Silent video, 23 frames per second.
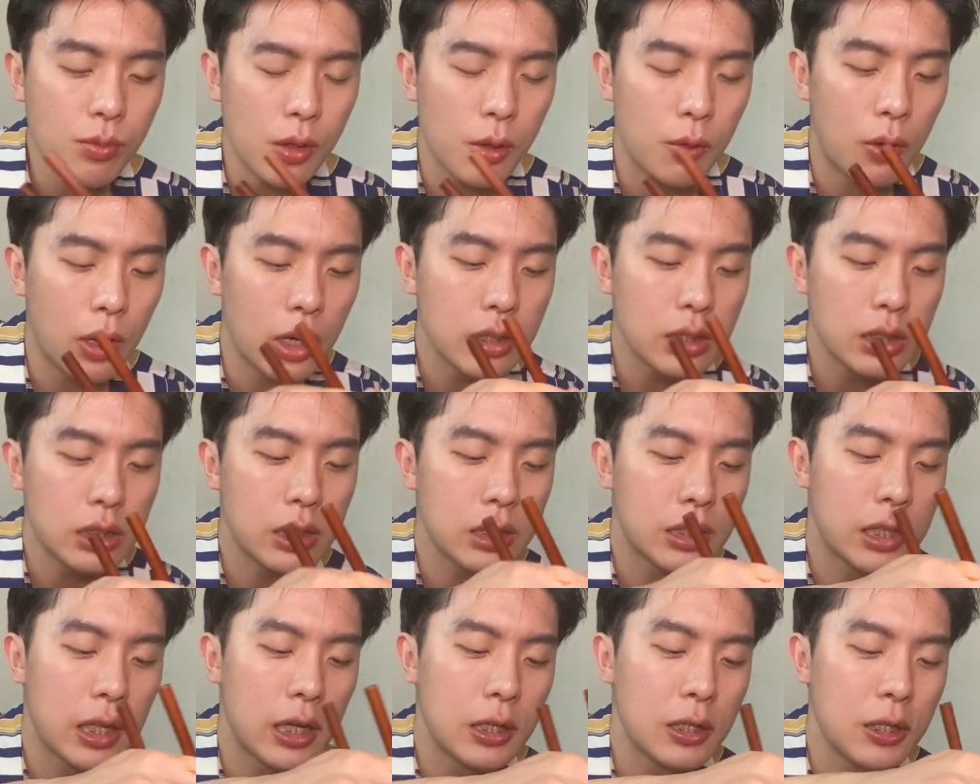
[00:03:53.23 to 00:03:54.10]
확실히
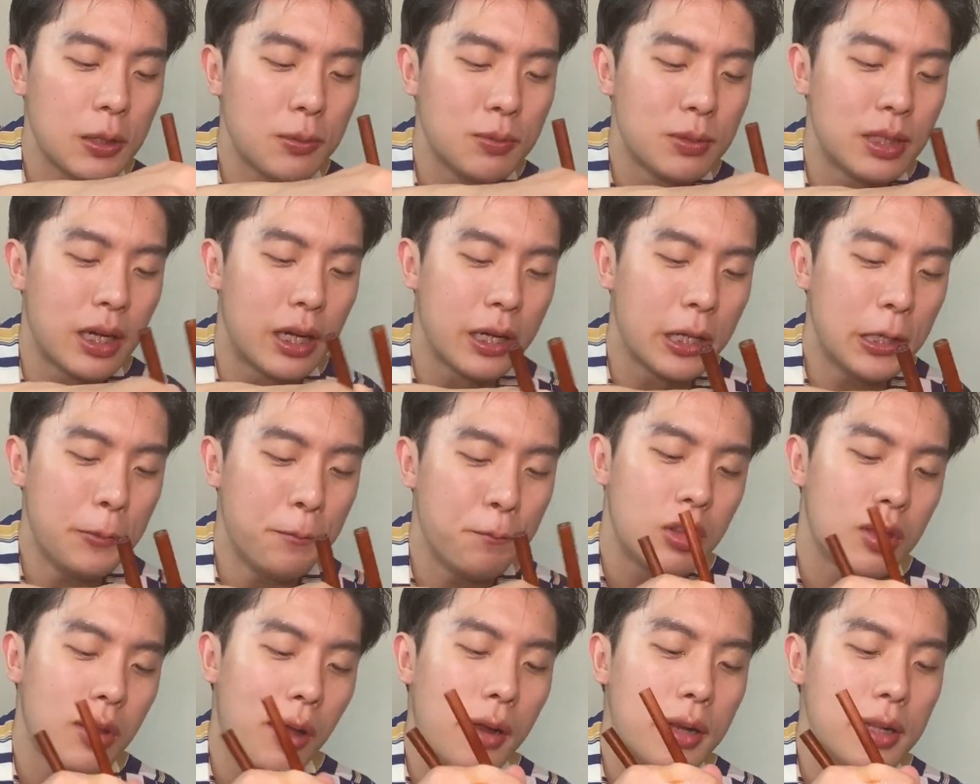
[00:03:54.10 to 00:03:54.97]
삼겹살이
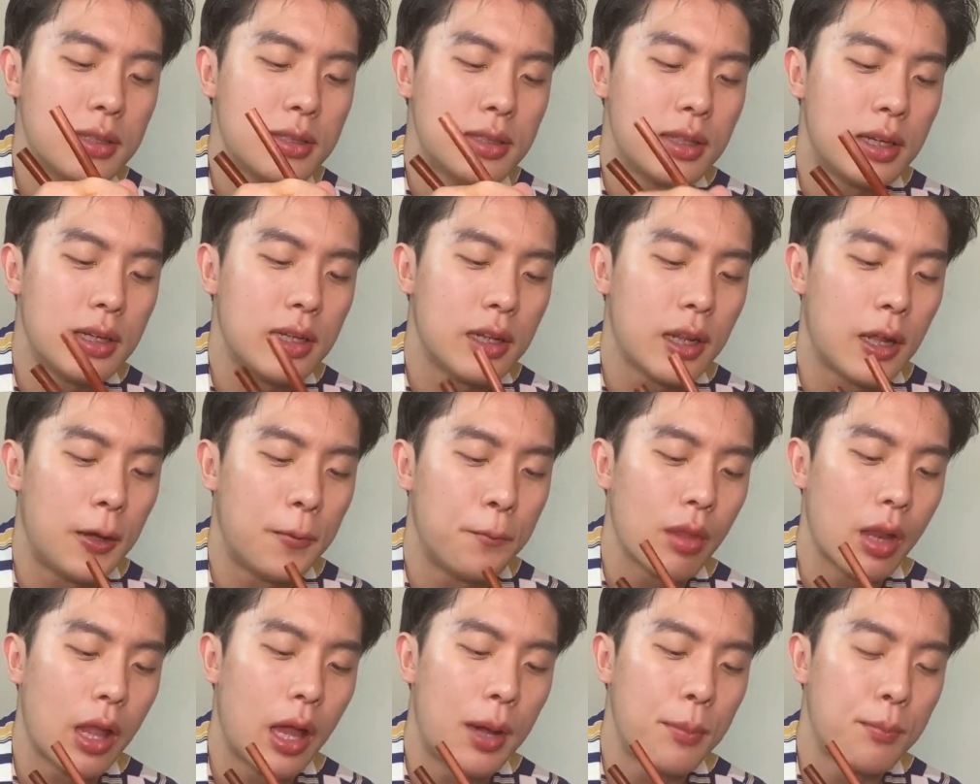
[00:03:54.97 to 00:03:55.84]
다리살이나
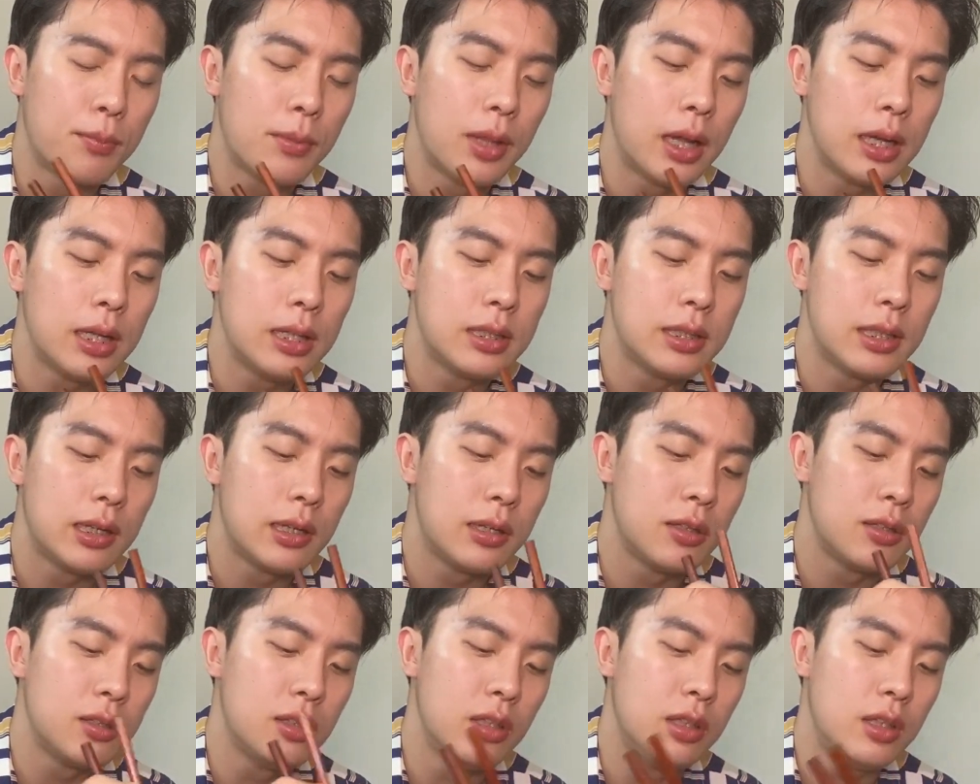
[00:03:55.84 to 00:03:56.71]

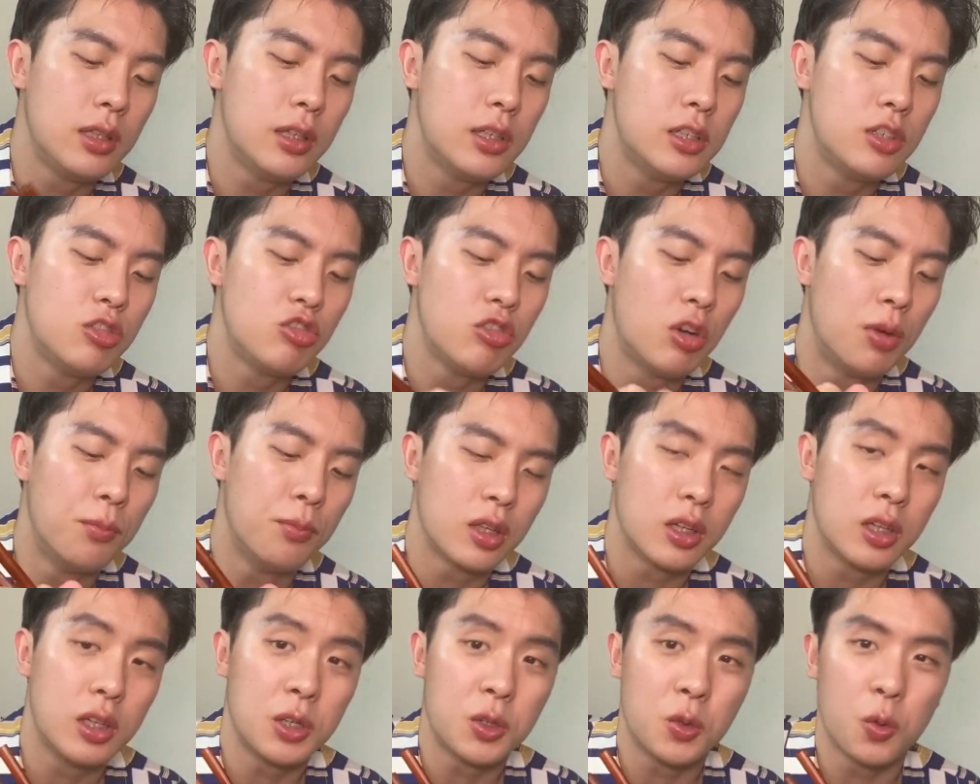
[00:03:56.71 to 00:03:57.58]
앞다리살에서 느낄 수 없는
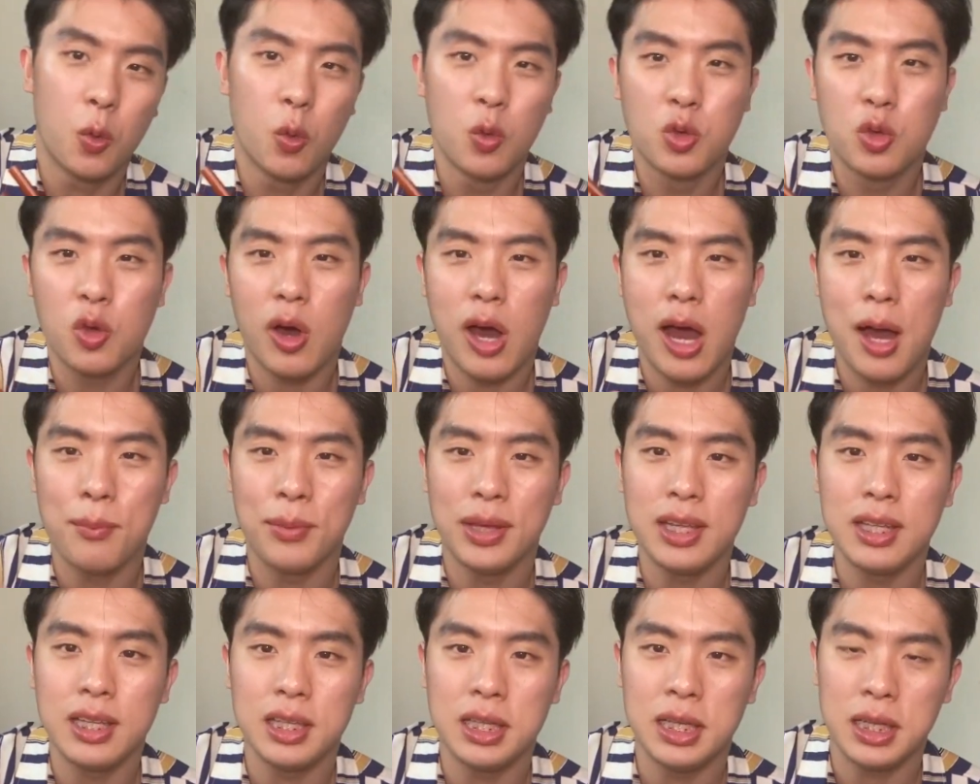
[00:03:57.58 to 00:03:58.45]
그
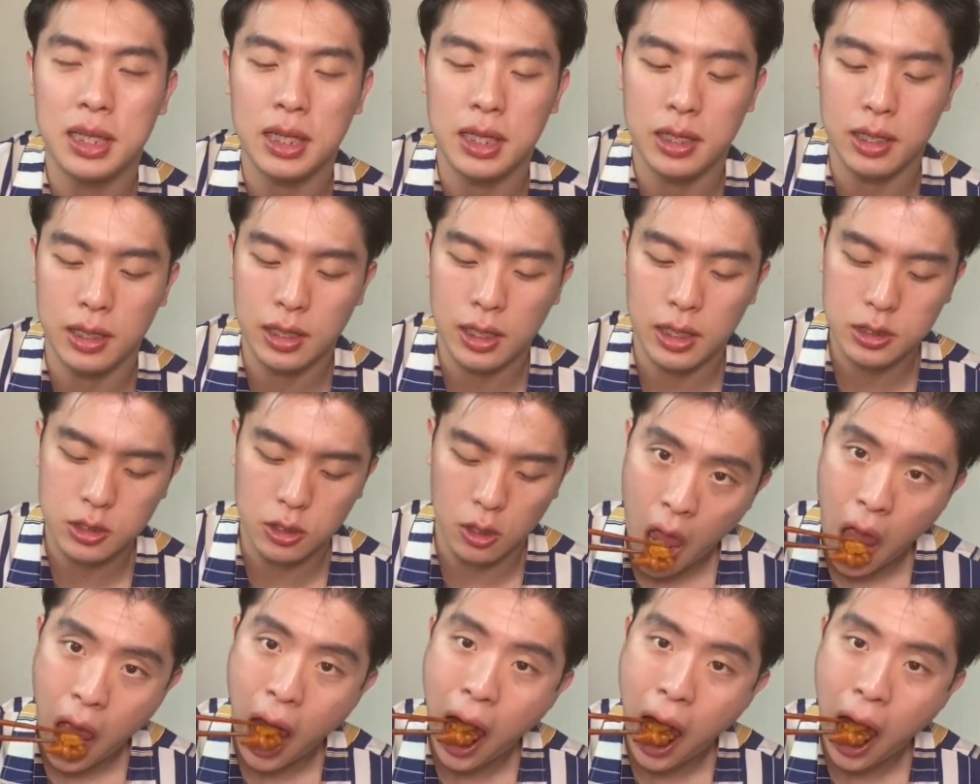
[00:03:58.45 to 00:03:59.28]
고소함이 있기는 하죠